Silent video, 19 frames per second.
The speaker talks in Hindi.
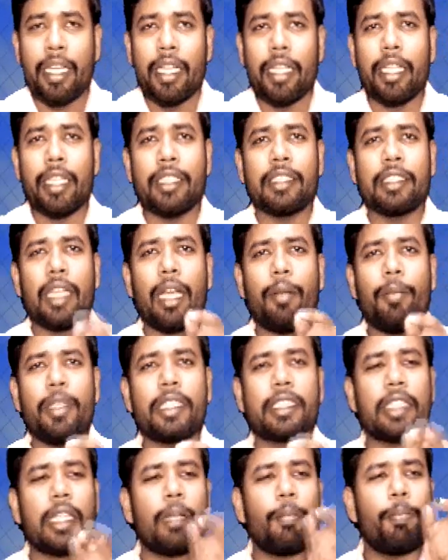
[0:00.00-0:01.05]
लेकिन जब
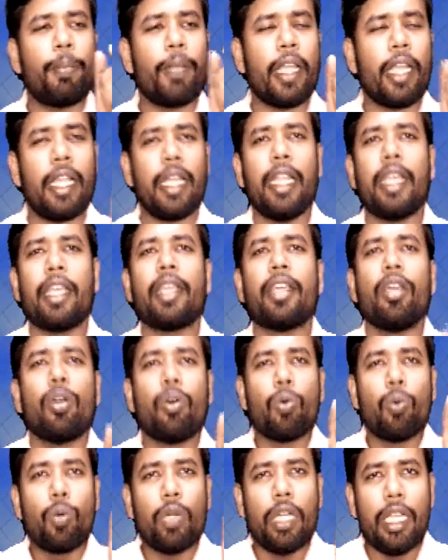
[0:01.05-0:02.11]
इसके पहले
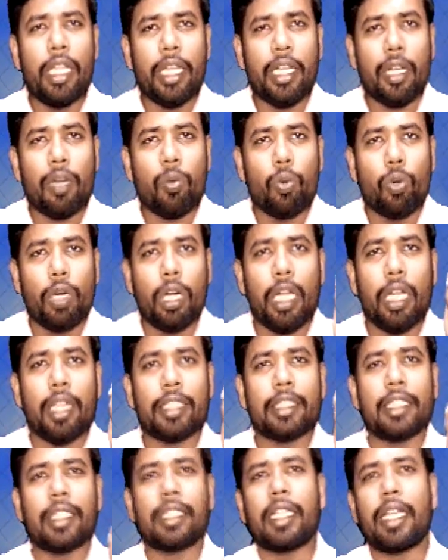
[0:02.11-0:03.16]
ओनली का वर्ड
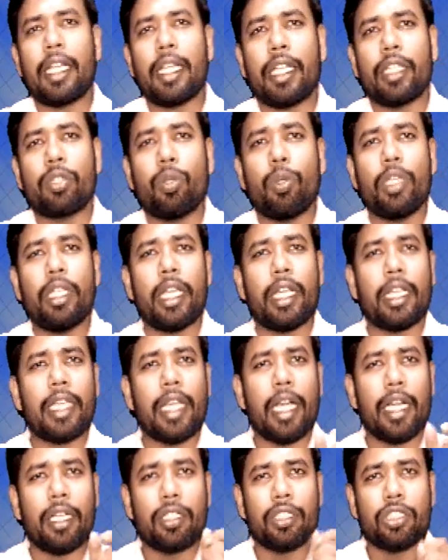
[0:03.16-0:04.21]
लग जाता है तो ये
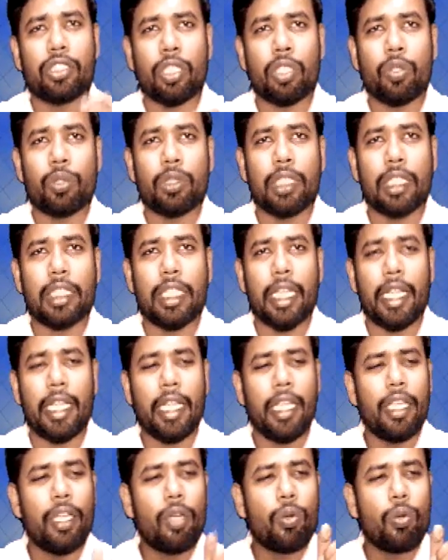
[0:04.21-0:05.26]
क्या कंस्ट्रक्ट हो जाता
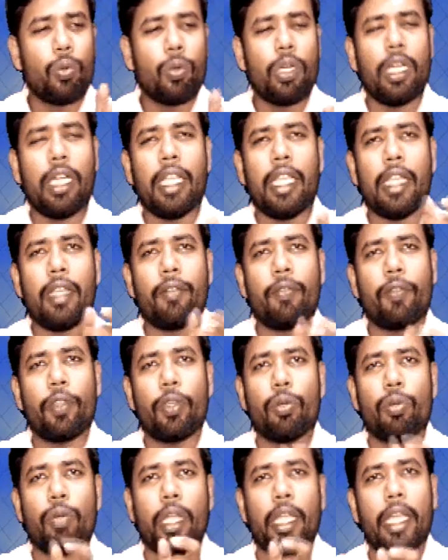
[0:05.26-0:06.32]
है ओनली ए
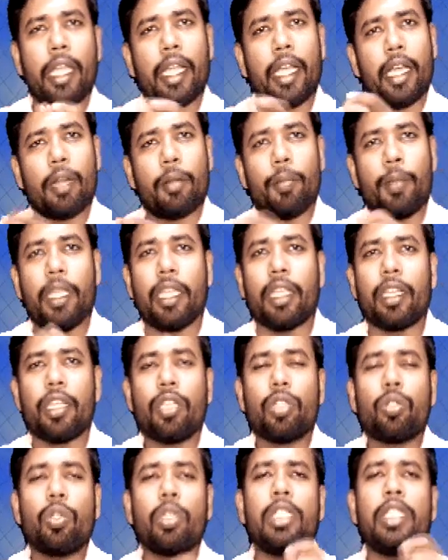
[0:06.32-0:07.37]
फ्यू ए आर बी
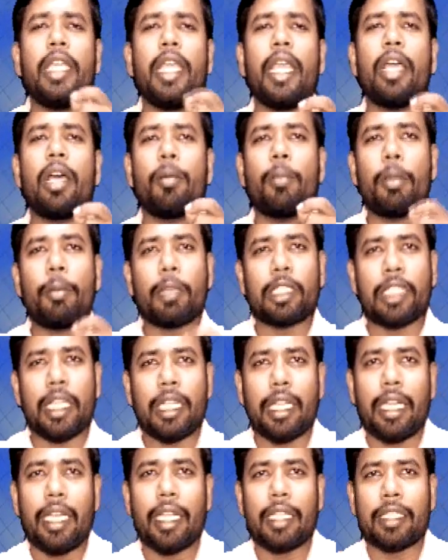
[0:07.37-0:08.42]
तो ये हमें
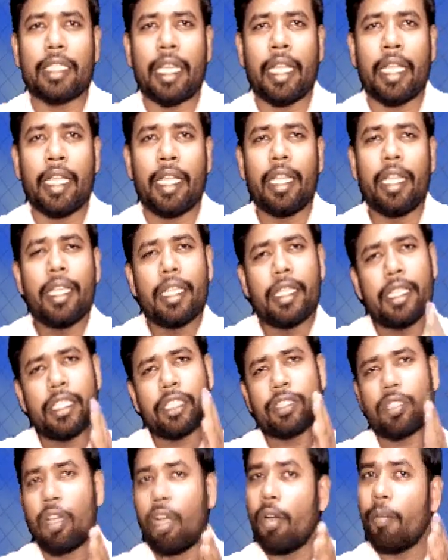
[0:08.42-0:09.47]
बताने लगता है
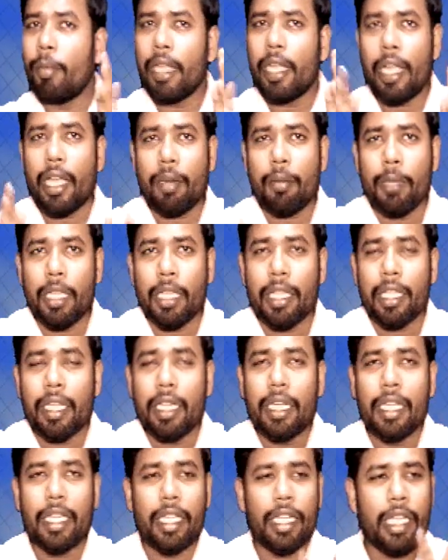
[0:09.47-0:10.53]
कि सम ए आर बी
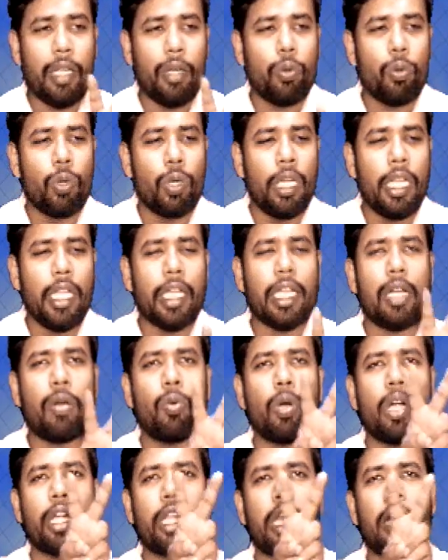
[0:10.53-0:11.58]
लेकिन ये ओनली का
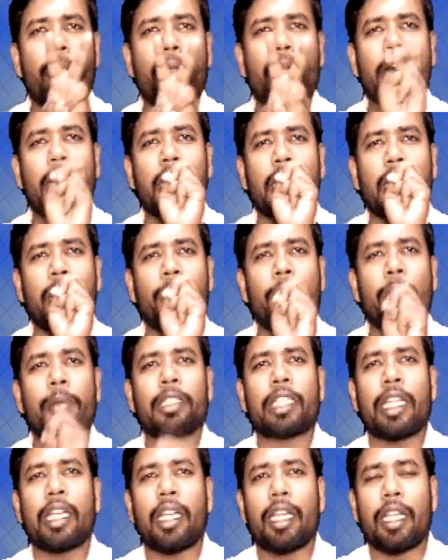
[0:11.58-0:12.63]
वर्ड यहां पर लग के हमें
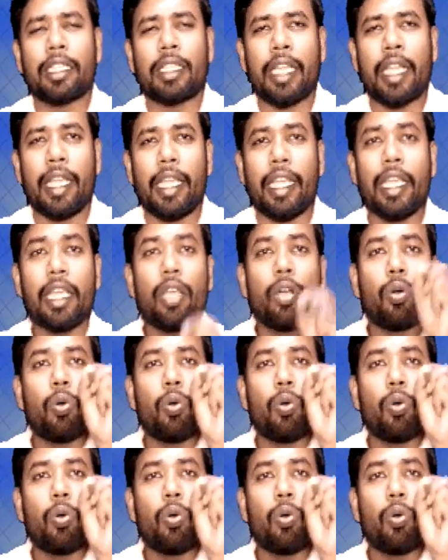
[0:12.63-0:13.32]
बताना लगता है